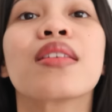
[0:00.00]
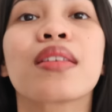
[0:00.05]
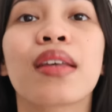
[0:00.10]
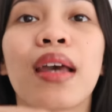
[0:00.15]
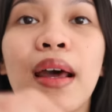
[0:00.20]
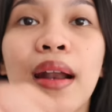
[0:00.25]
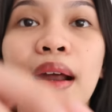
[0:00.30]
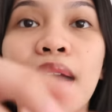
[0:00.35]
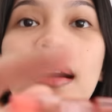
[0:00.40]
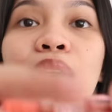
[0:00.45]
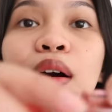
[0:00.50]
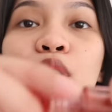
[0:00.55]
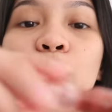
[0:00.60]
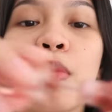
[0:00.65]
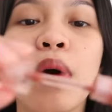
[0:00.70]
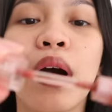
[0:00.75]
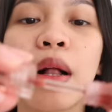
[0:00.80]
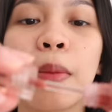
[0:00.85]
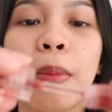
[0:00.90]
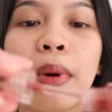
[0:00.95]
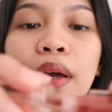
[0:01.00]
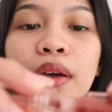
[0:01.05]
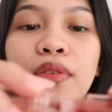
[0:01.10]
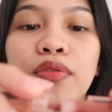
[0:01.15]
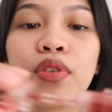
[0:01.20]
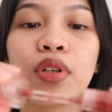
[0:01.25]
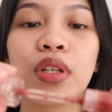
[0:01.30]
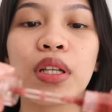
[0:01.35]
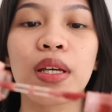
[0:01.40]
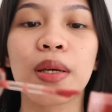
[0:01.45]
Sekarang aku bakal pakai
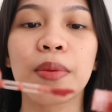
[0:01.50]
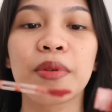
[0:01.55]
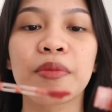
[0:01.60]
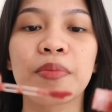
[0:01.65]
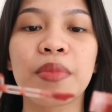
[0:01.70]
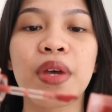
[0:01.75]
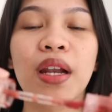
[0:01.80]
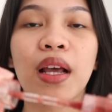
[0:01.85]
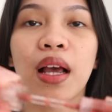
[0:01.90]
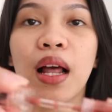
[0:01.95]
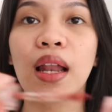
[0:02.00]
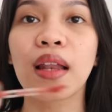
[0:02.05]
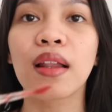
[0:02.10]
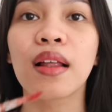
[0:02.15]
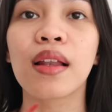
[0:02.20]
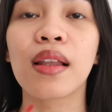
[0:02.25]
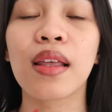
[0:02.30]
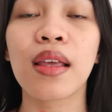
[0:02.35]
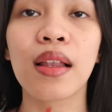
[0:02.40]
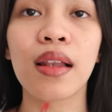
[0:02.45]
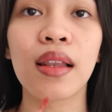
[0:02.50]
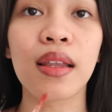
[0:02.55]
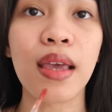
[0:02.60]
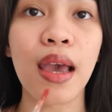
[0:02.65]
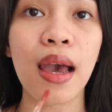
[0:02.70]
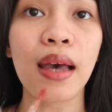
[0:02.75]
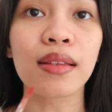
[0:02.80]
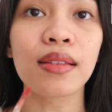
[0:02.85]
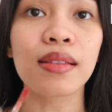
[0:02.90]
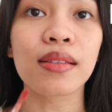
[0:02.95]
full lips biar kalian
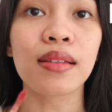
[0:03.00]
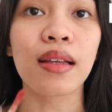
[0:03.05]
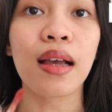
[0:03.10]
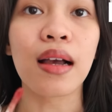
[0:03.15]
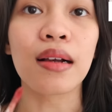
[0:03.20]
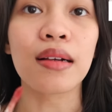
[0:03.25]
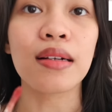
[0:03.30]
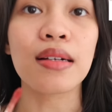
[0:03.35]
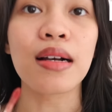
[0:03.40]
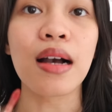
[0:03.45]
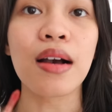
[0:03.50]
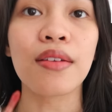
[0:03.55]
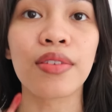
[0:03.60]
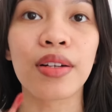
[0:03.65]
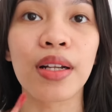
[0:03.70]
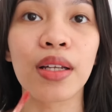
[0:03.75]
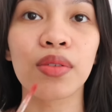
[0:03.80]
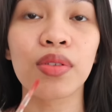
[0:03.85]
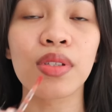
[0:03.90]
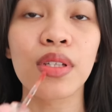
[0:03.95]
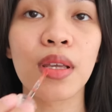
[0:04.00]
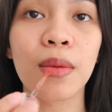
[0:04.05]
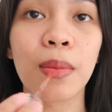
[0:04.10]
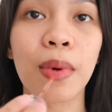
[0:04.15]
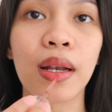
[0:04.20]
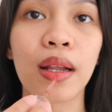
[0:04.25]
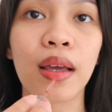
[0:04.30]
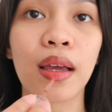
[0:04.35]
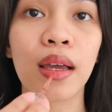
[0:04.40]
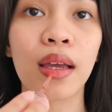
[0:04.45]
ngelihat ngecovernya tuh
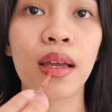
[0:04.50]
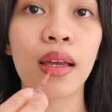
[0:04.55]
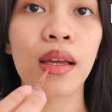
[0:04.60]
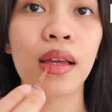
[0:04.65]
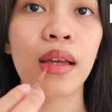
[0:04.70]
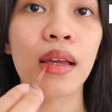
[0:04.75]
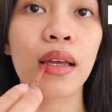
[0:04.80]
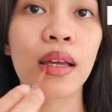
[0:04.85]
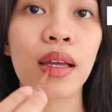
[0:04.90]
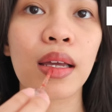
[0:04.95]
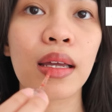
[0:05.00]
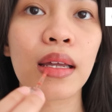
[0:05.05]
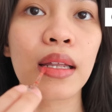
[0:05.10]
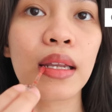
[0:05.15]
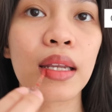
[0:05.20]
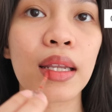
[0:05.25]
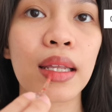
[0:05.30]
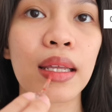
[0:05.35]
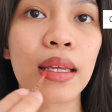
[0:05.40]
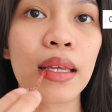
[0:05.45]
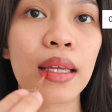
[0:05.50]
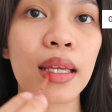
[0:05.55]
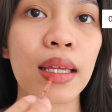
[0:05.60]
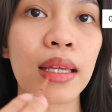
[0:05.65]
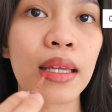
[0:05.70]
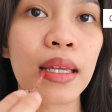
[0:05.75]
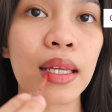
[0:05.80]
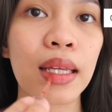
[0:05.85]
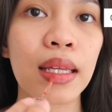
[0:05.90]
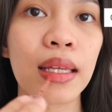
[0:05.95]
segimana.
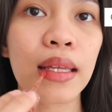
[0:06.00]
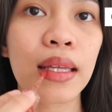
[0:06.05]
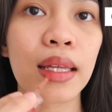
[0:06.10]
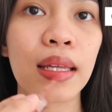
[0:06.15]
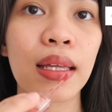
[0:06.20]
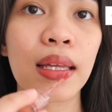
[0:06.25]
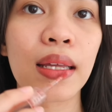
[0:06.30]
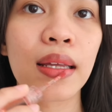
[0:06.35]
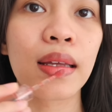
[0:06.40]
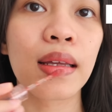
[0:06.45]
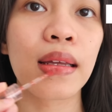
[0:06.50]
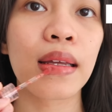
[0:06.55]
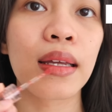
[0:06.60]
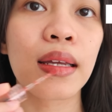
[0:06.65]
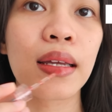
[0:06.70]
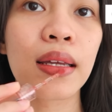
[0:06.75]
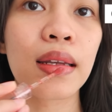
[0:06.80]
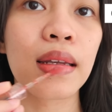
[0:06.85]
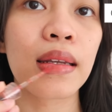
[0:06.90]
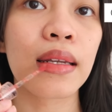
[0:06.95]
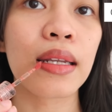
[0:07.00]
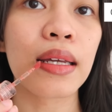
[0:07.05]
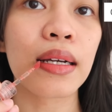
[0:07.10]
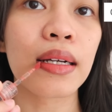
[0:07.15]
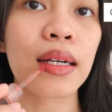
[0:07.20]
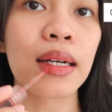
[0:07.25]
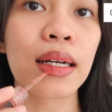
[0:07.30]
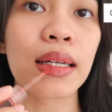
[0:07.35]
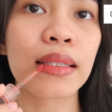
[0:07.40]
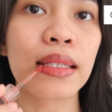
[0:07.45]
Nih udah
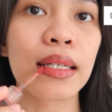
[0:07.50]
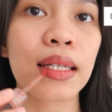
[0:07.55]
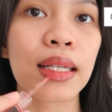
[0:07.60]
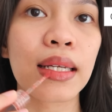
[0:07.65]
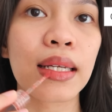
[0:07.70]
kekasih